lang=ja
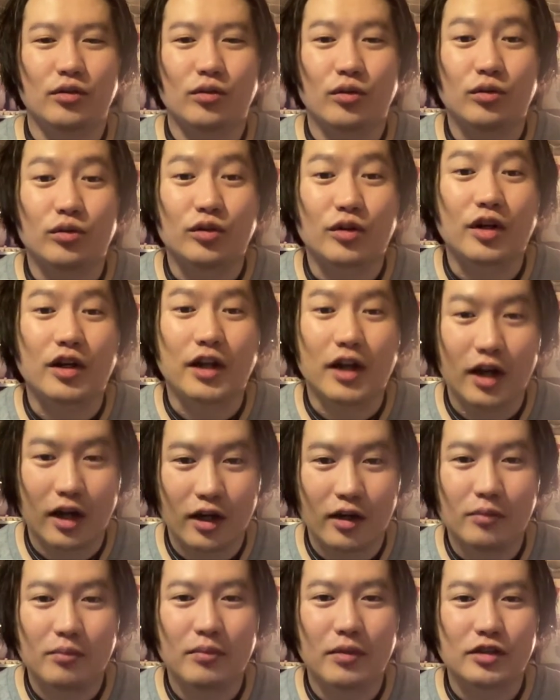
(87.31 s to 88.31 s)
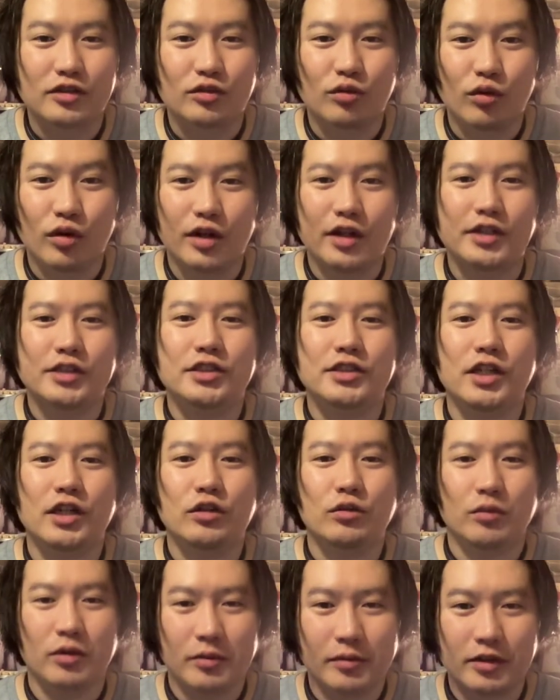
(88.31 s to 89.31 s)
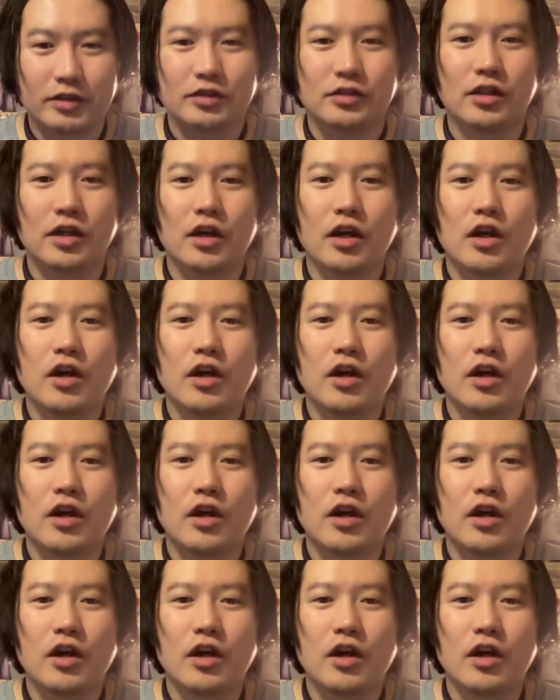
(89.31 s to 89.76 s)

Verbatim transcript: ことからまずお話ししたいと思います。